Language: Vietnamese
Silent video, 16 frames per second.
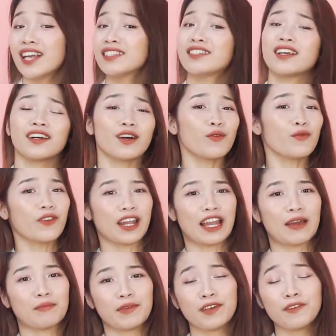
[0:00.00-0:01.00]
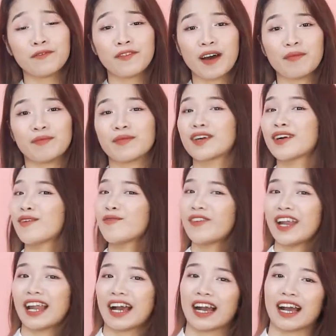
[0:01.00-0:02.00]
Sẽ không phải là mỹ phẩm, không
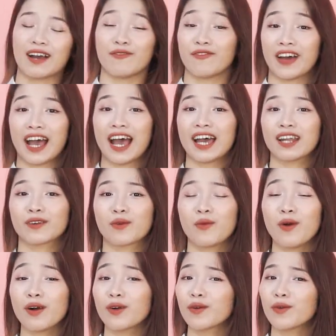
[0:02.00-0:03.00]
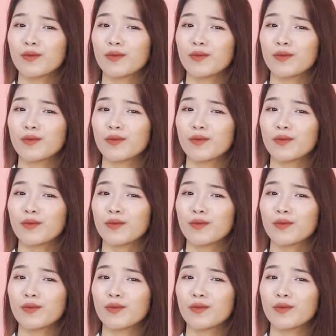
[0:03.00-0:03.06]
phải là khám phá Hàn Quốc,